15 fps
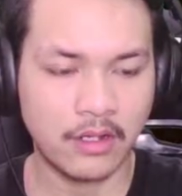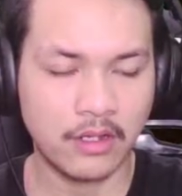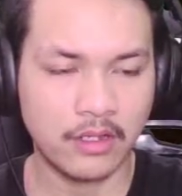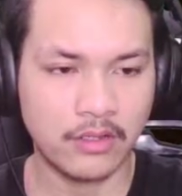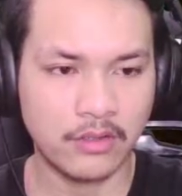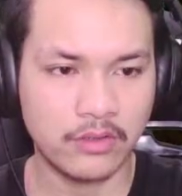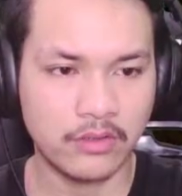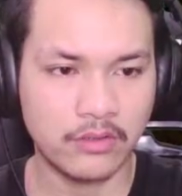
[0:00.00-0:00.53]

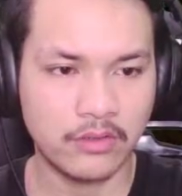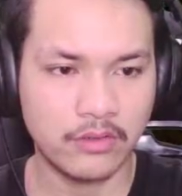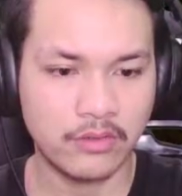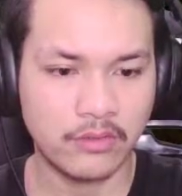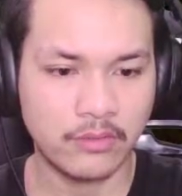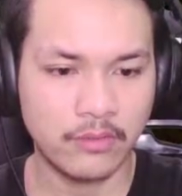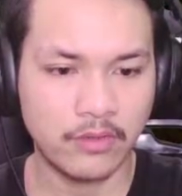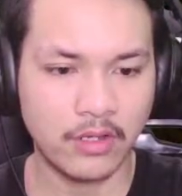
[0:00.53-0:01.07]
Ayo,
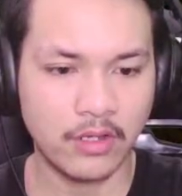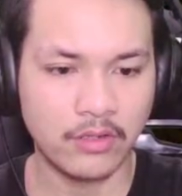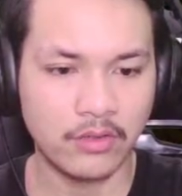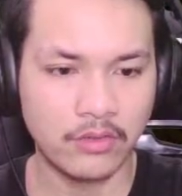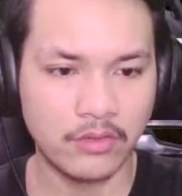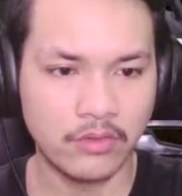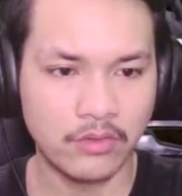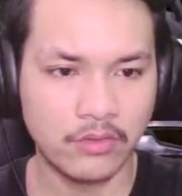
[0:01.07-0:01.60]
monggo nggak lu?
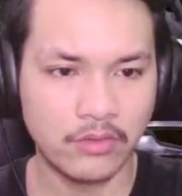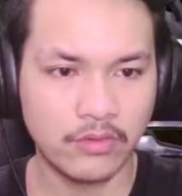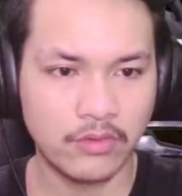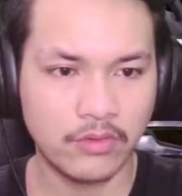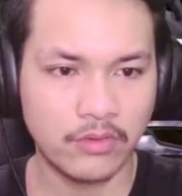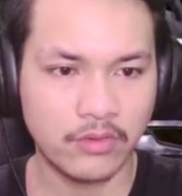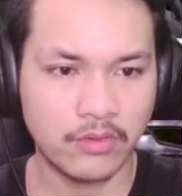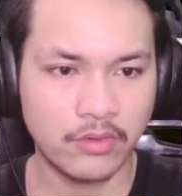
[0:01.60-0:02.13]

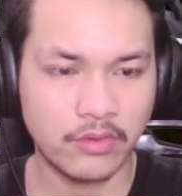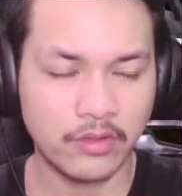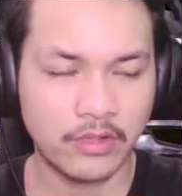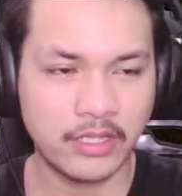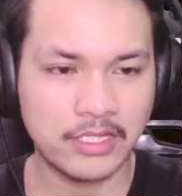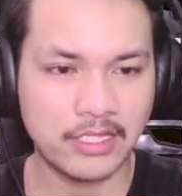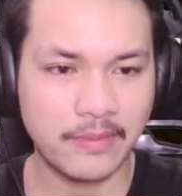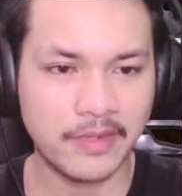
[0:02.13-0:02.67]

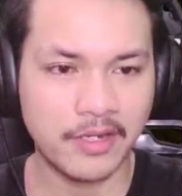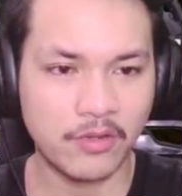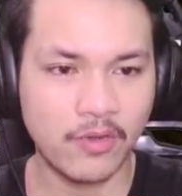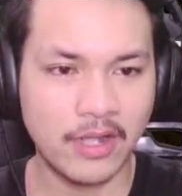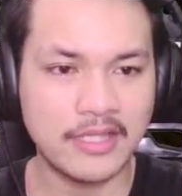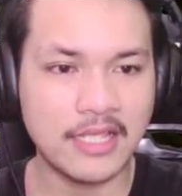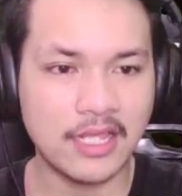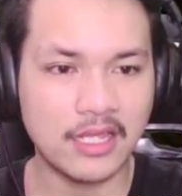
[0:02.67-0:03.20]
Kerjasama nih,
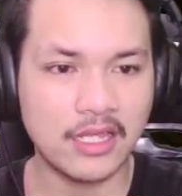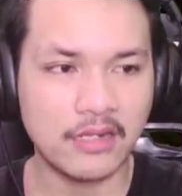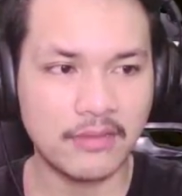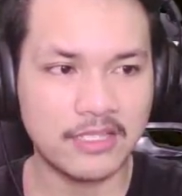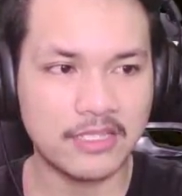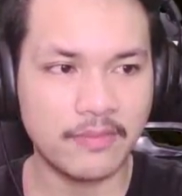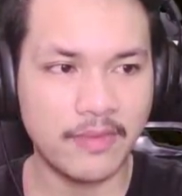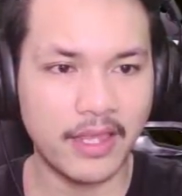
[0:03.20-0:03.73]
gua ajakin nih,
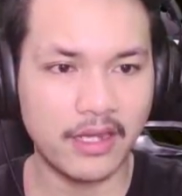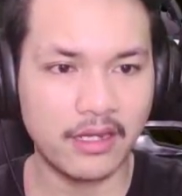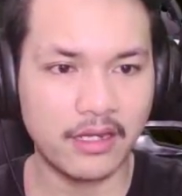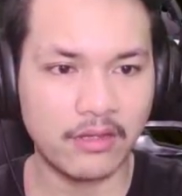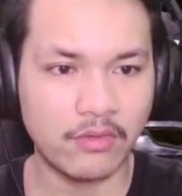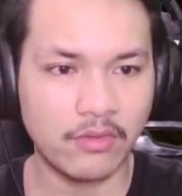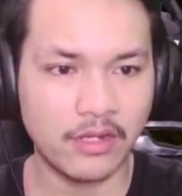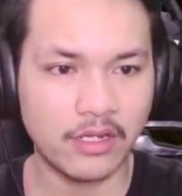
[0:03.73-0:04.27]
masih baik
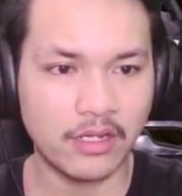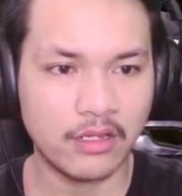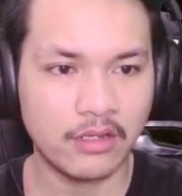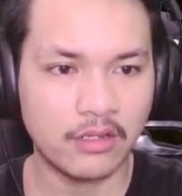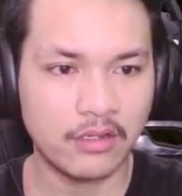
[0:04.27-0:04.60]
nih, gua nih.